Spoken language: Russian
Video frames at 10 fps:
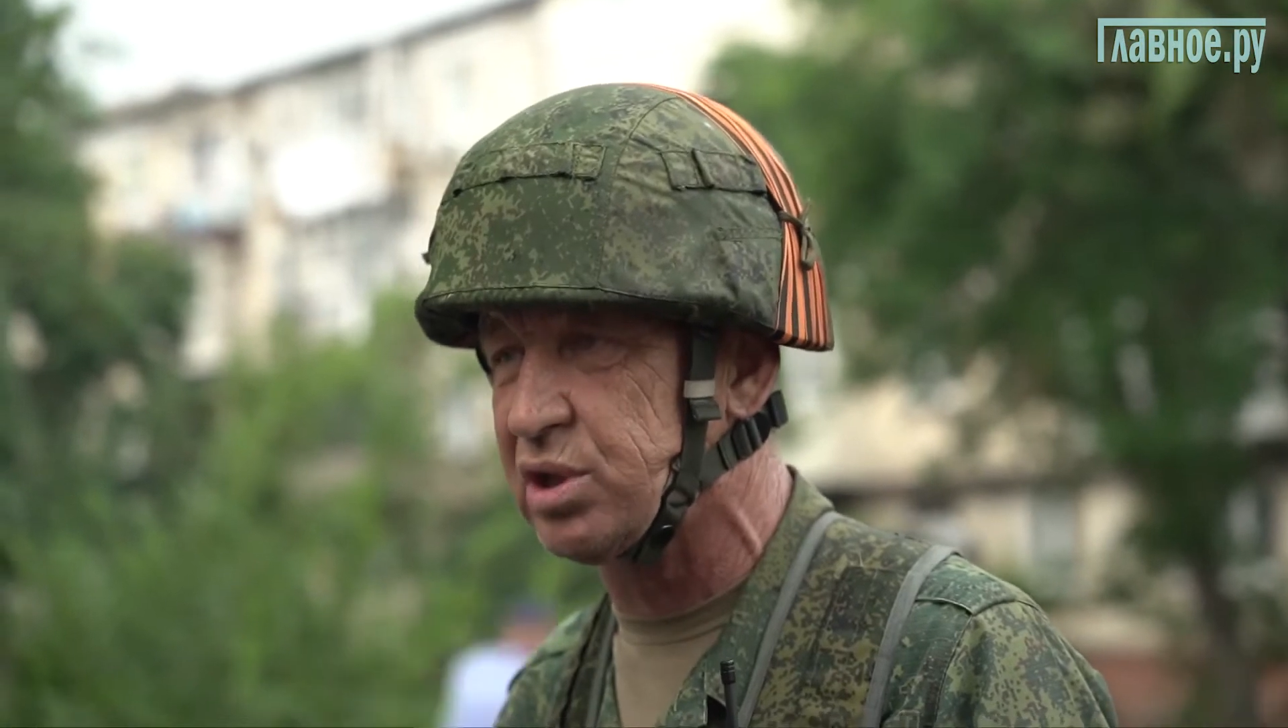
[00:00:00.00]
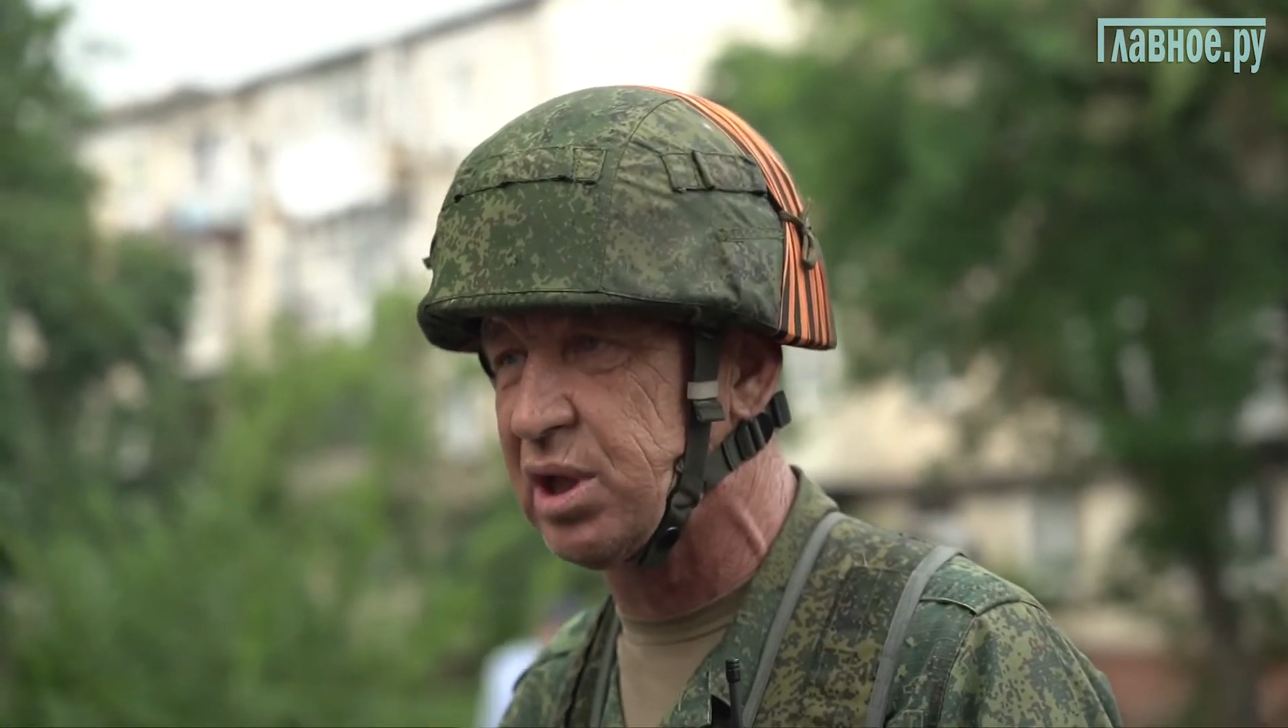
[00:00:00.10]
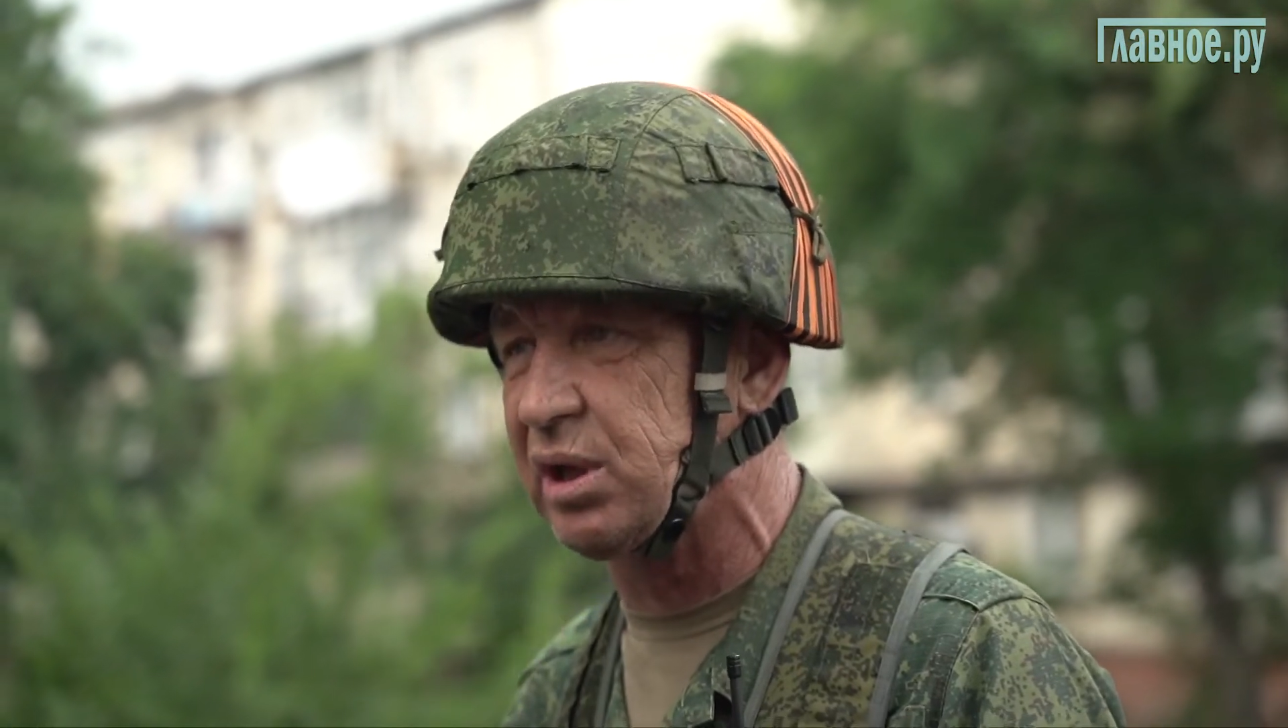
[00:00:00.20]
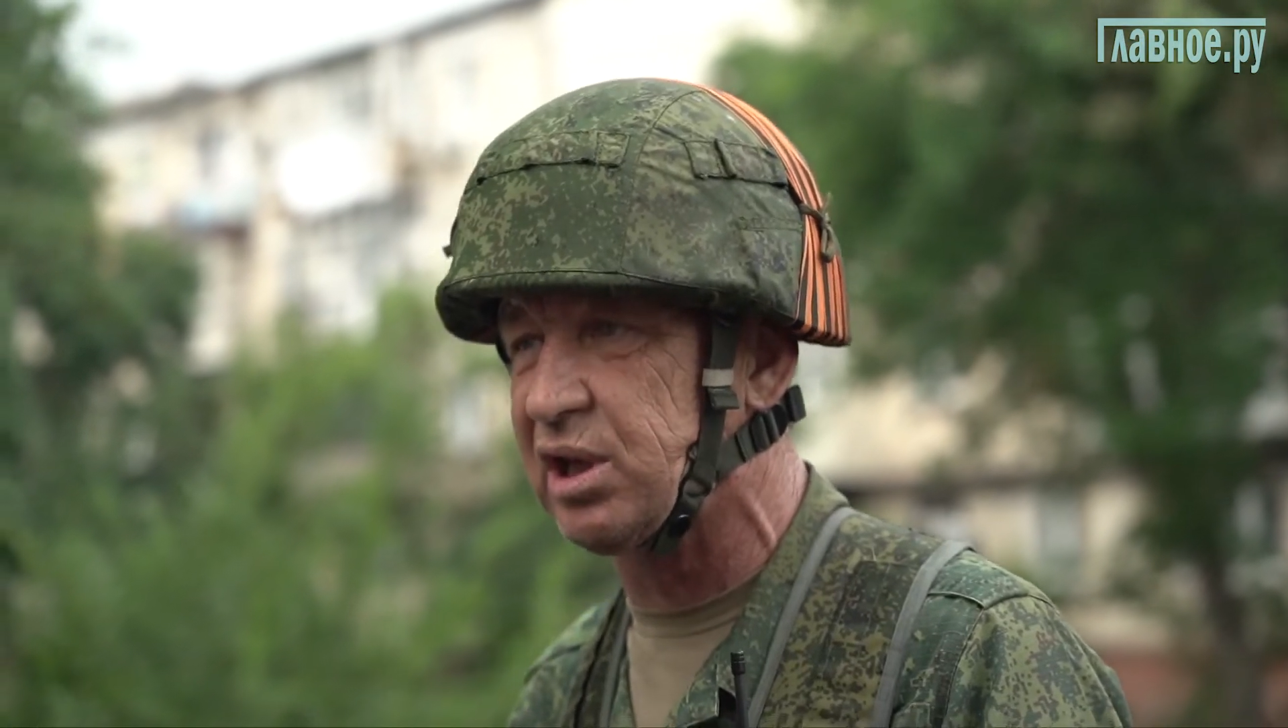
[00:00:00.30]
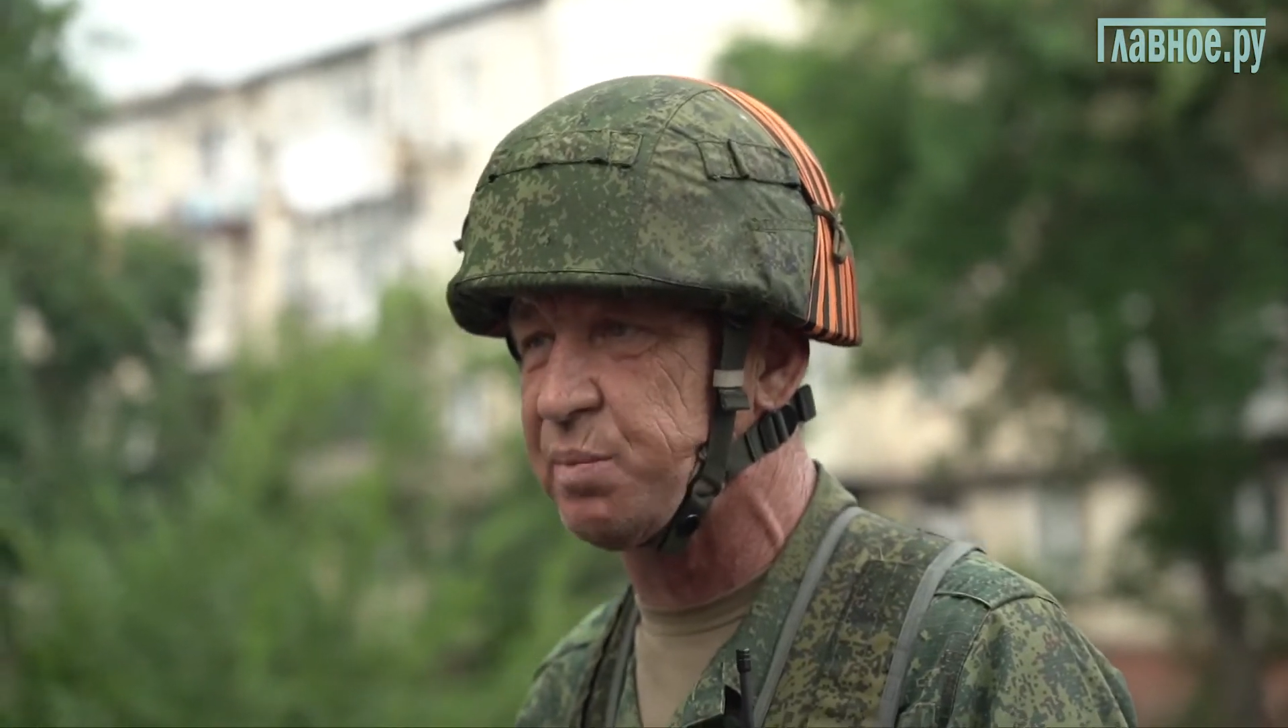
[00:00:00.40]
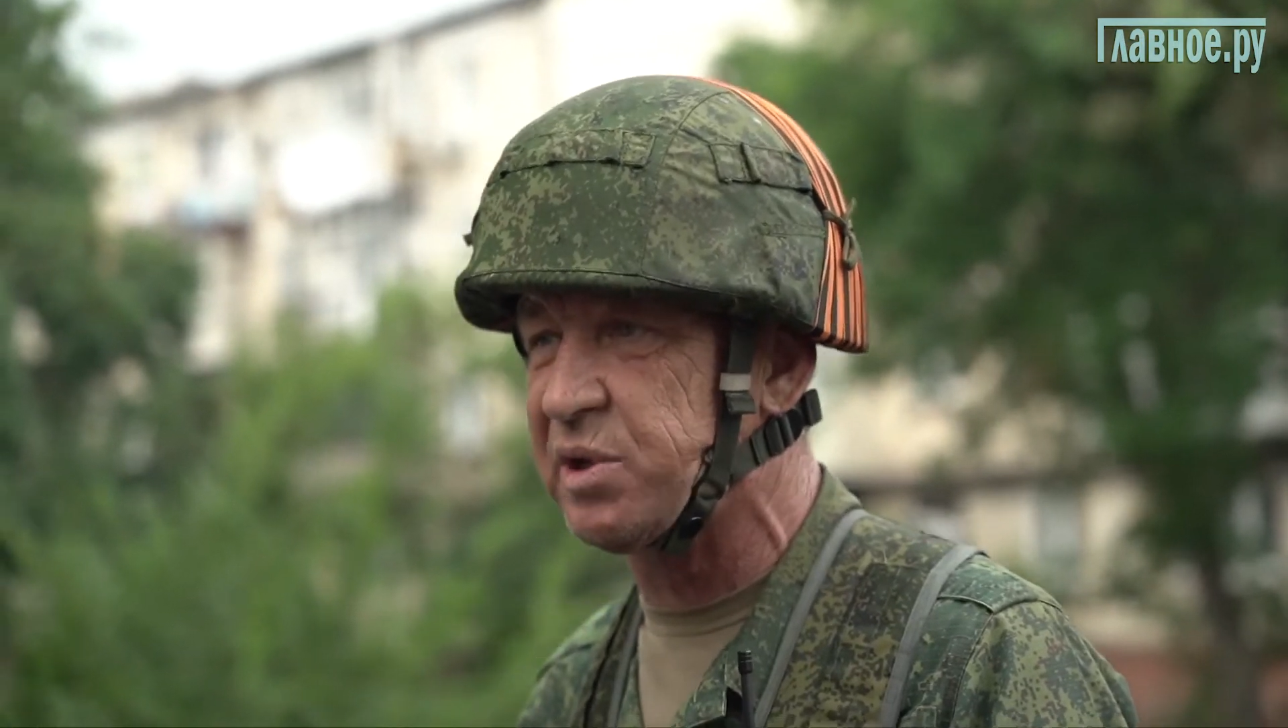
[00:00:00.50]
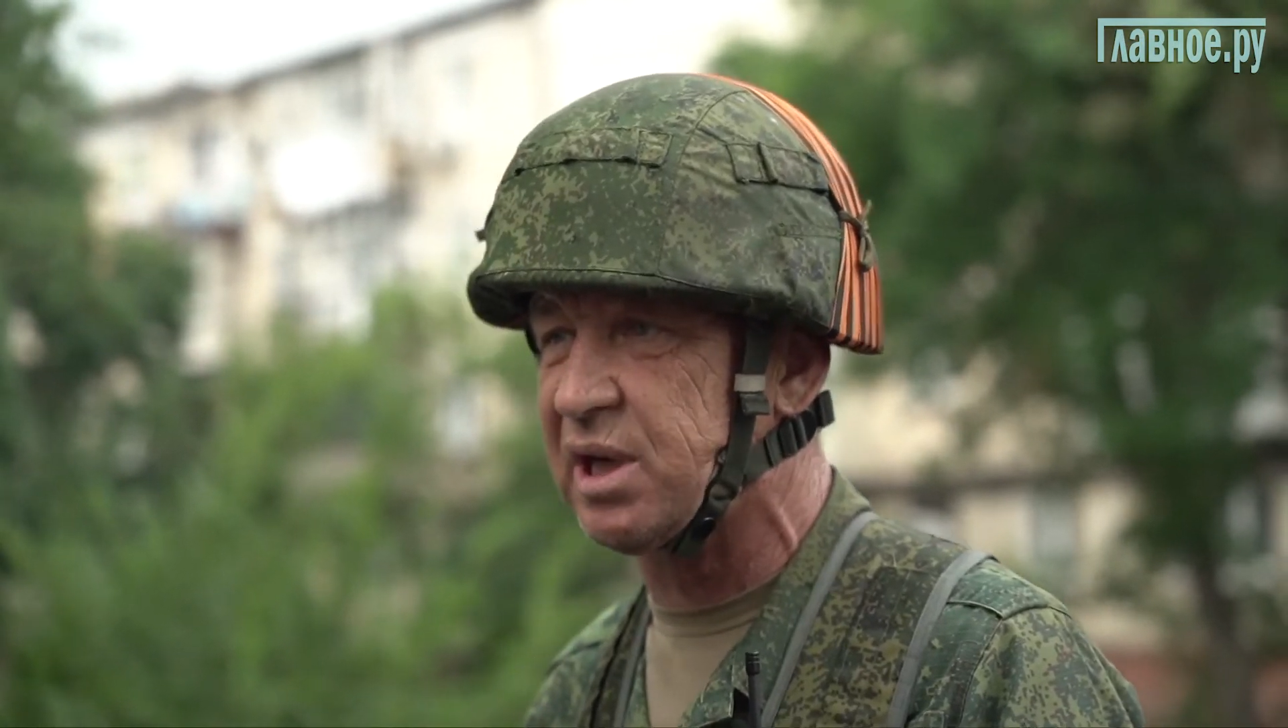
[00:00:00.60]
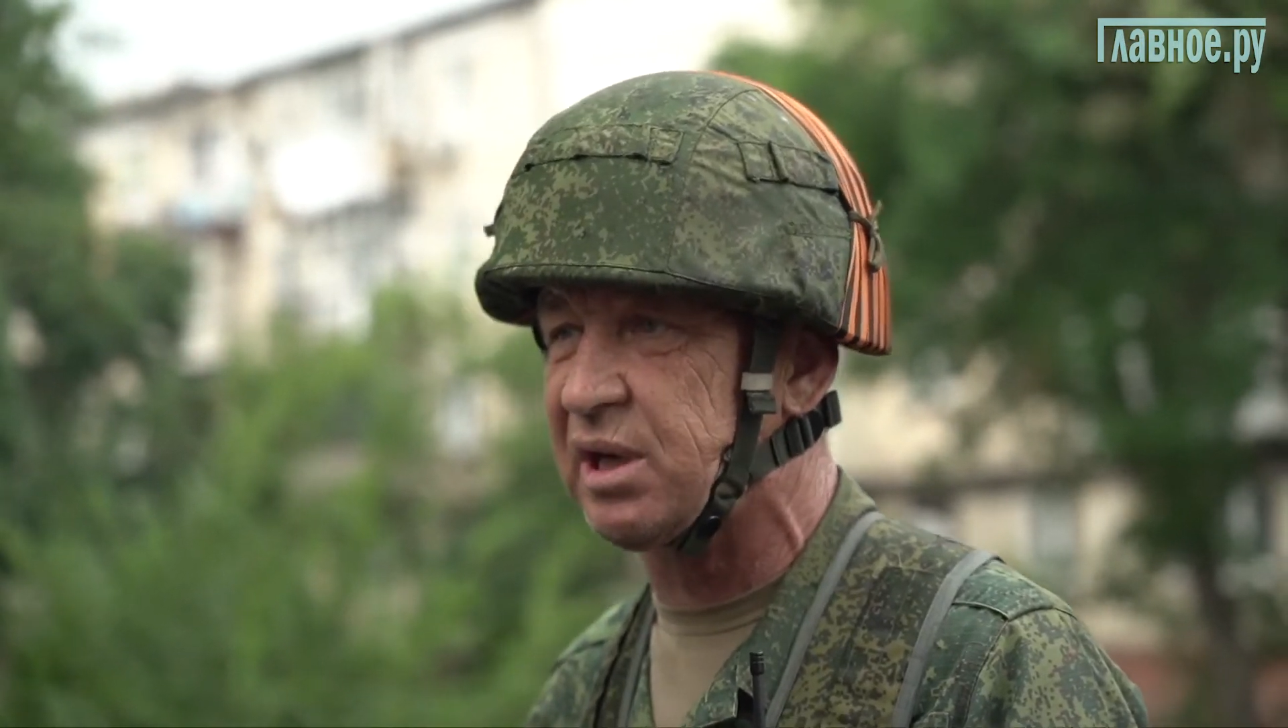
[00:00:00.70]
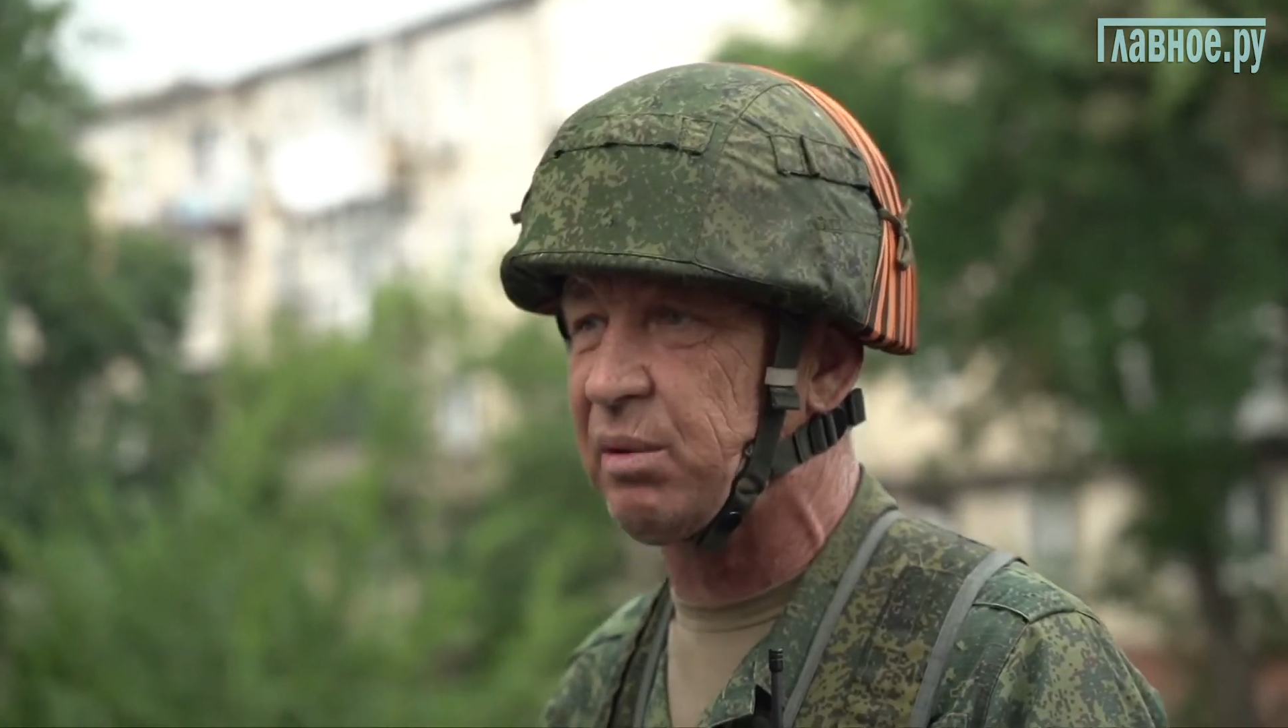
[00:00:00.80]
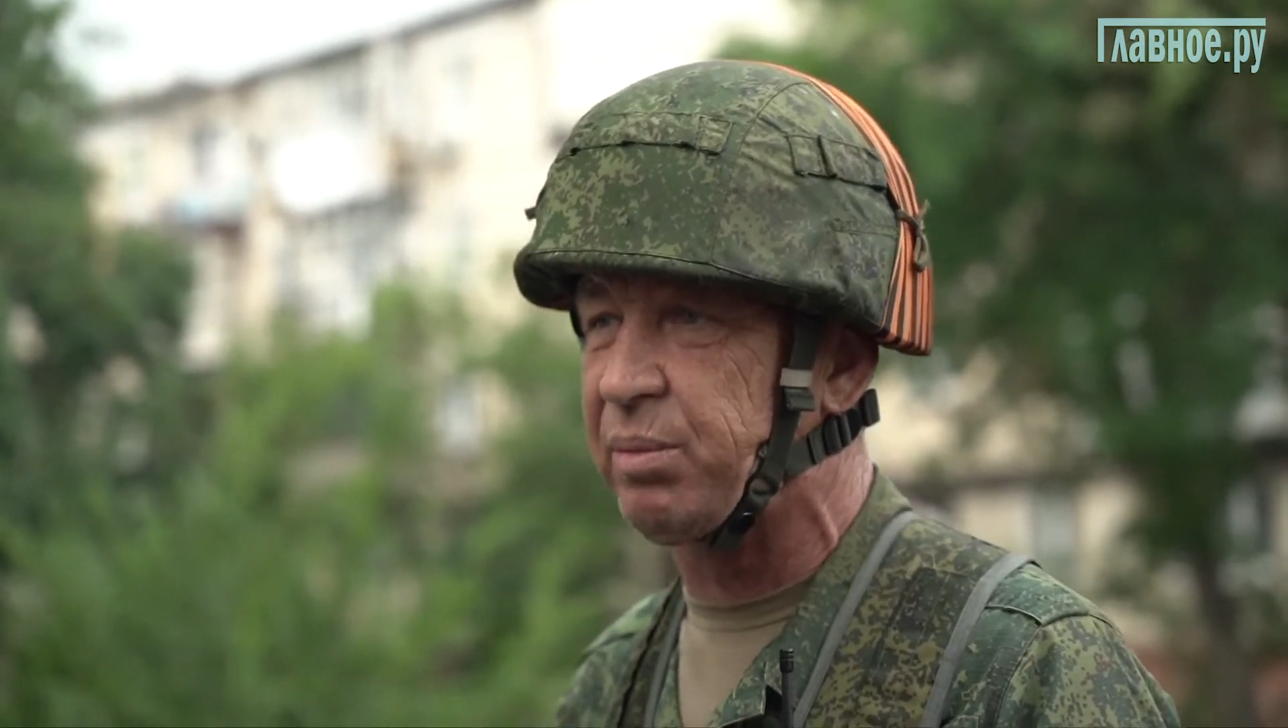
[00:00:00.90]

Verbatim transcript: сделали специально